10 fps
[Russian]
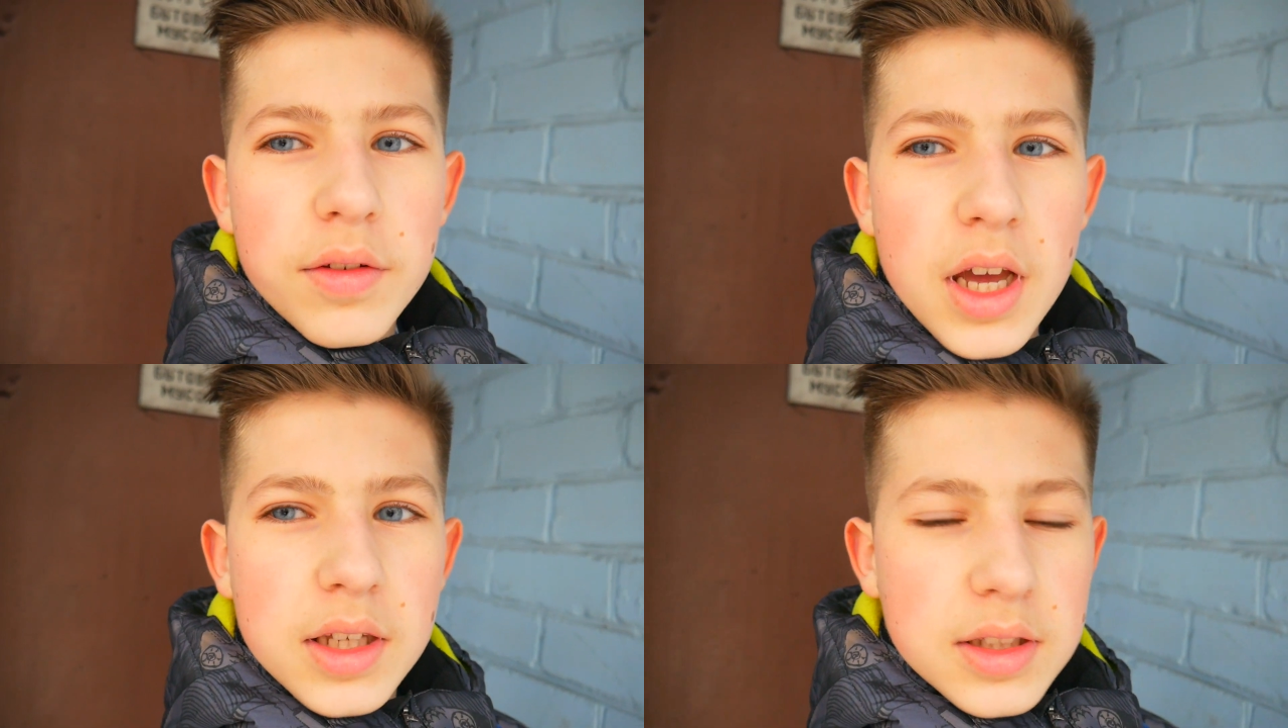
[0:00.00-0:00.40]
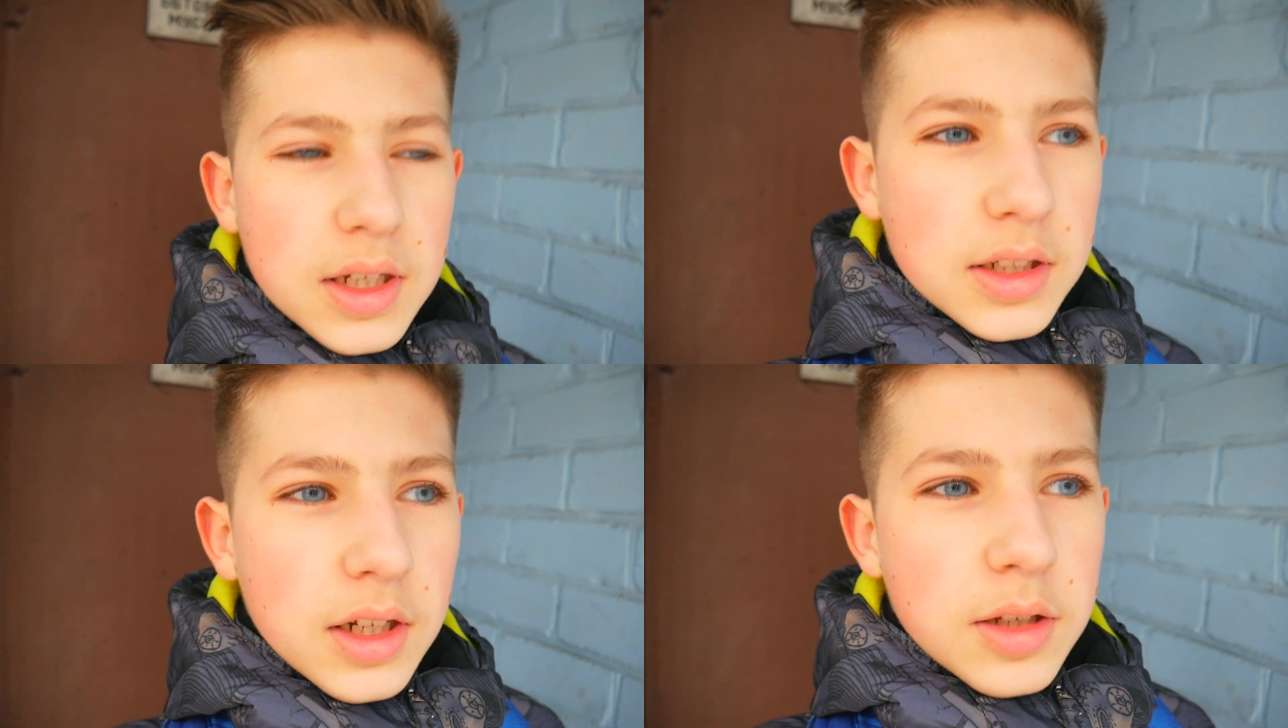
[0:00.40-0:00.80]
я
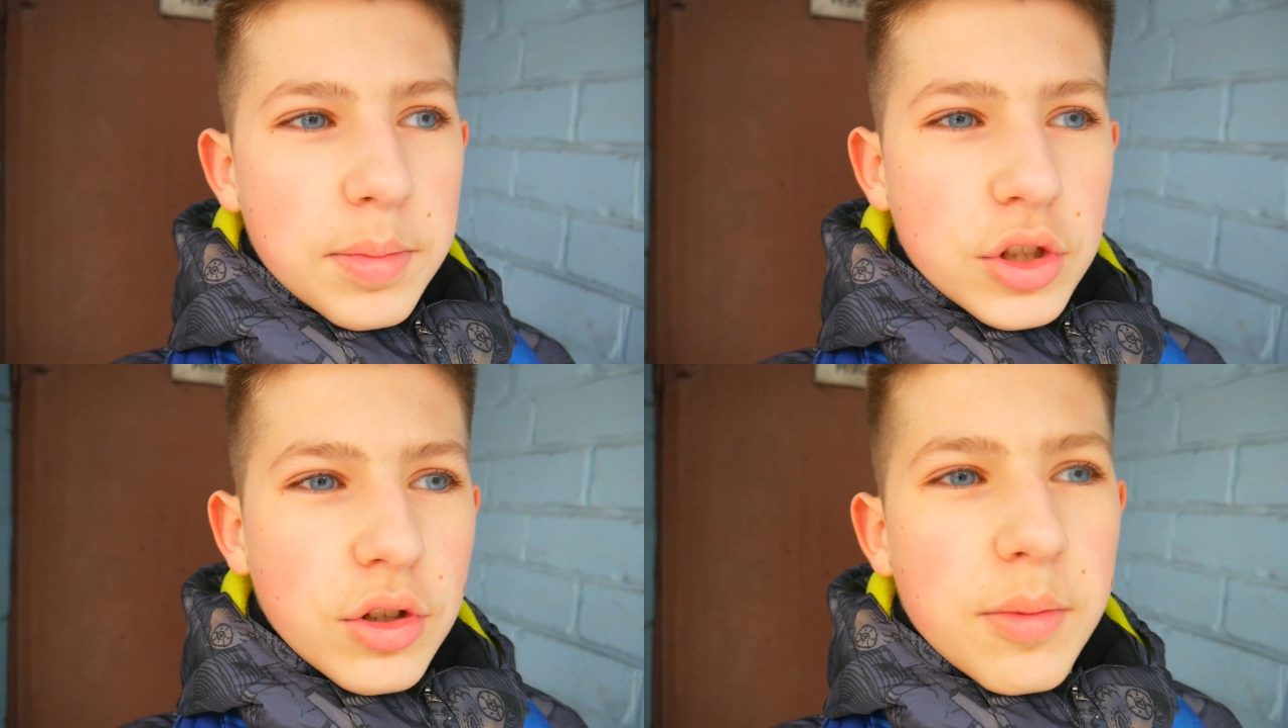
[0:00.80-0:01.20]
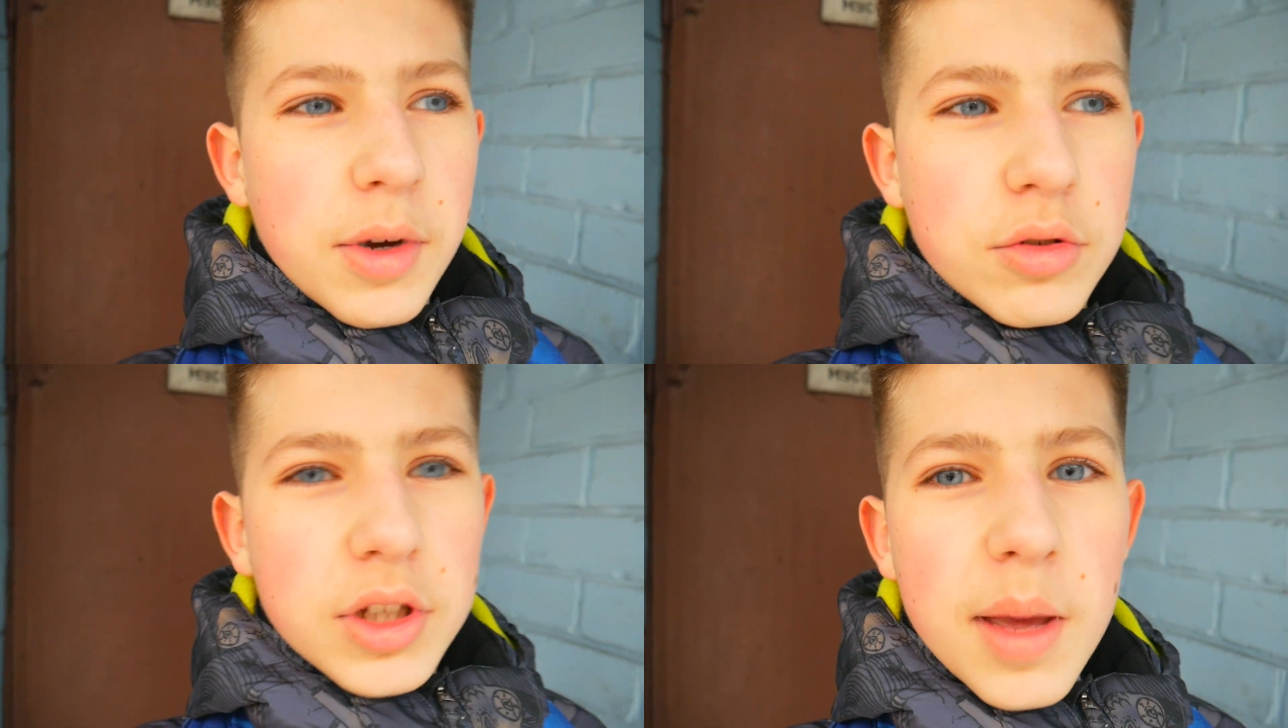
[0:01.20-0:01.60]
сказал, типа, что не
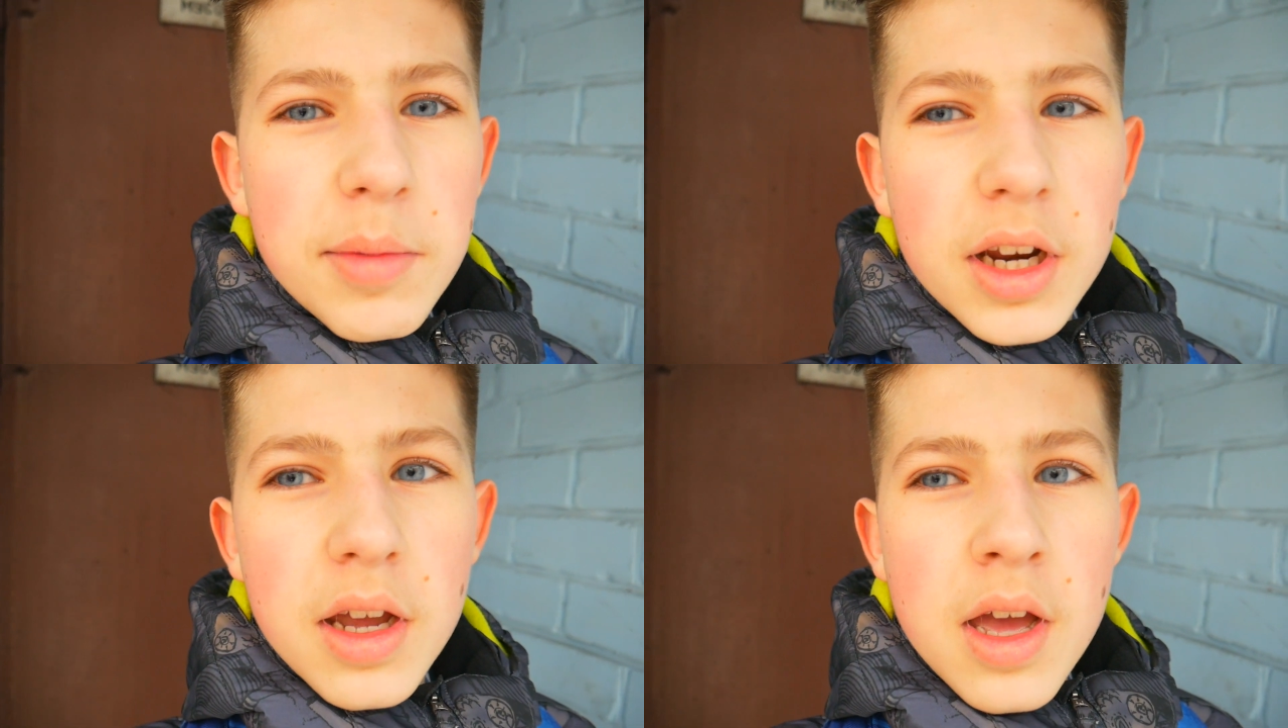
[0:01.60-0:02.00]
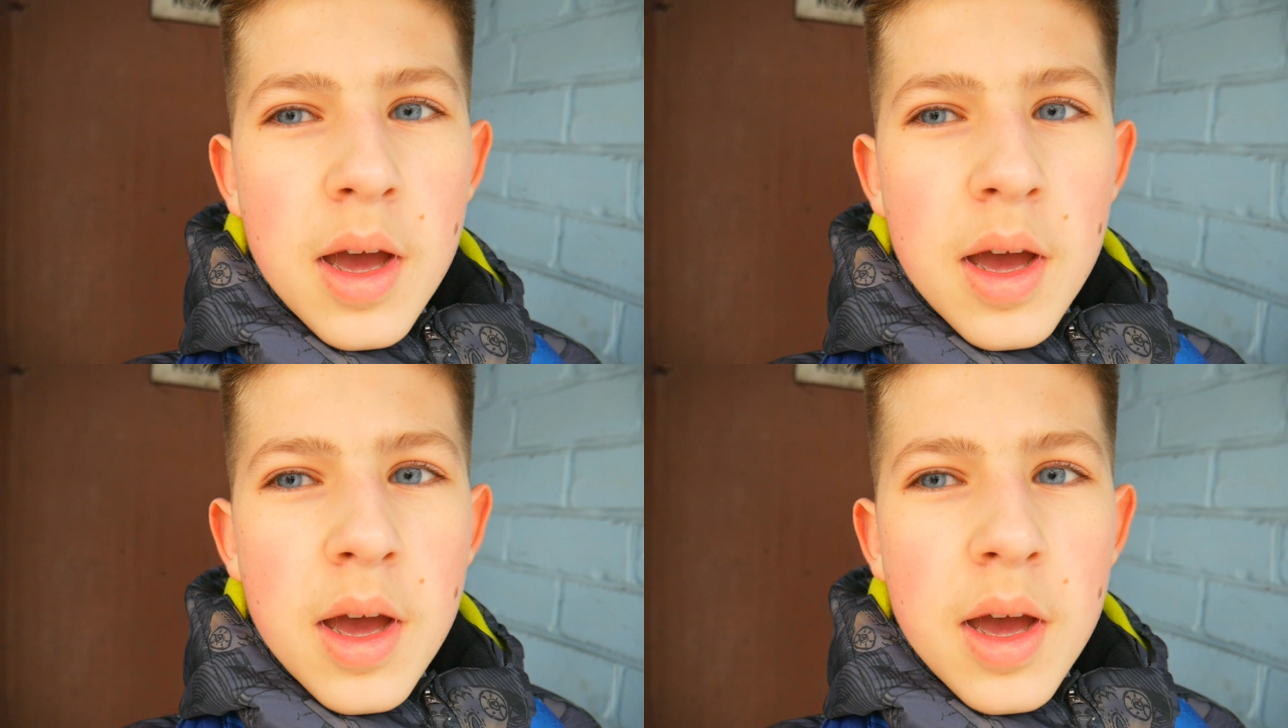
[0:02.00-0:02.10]
боюсь камеры,